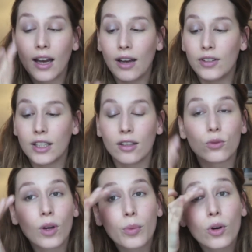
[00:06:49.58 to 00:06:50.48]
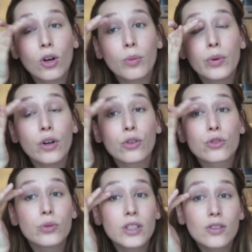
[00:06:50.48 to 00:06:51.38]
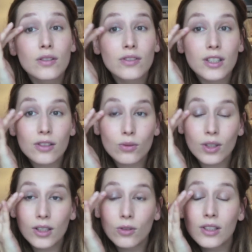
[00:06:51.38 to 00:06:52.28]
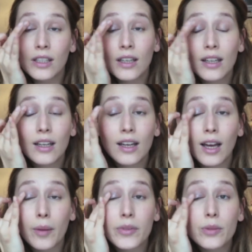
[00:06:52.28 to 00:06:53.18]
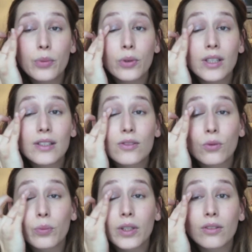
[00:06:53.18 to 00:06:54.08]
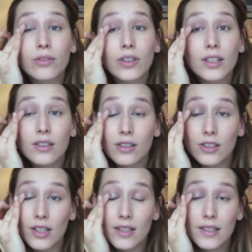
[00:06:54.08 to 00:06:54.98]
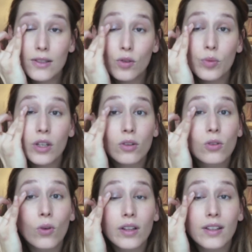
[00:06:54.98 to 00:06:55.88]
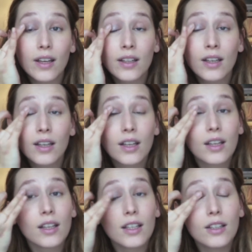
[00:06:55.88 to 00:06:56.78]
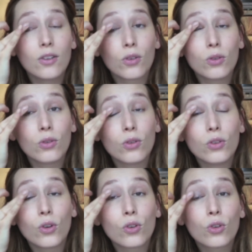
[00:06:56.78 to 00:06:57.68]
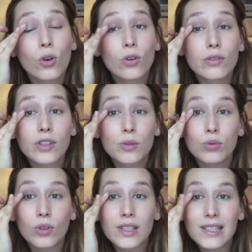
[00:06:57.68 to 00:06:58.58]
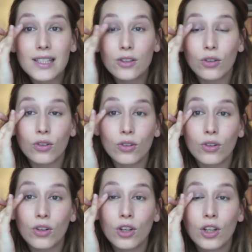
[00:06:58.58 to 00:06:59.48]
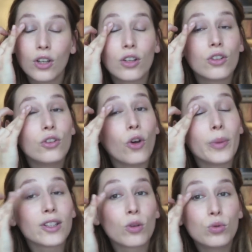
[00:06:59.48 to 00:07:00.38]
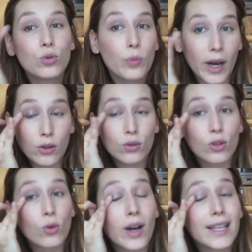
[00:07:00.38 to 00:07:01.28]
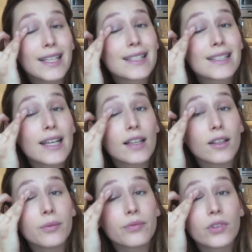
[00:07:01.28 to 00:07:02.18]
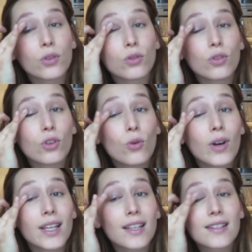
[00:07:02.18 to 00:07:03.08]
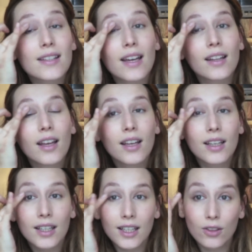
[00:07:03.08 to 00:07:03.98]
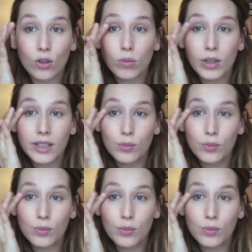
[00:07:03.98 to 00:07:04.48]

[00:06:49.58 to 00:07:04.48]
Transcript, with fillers: avec un doigt propre. Ensuite je vais venir sur les côtés un petit peu estompé en fait. J'insiste bien dans le coin interne et dans le, creux en fait pour essayer d'en mettre beaucoup pardon, dans le coin externe. Hein. coin externe et dans le plus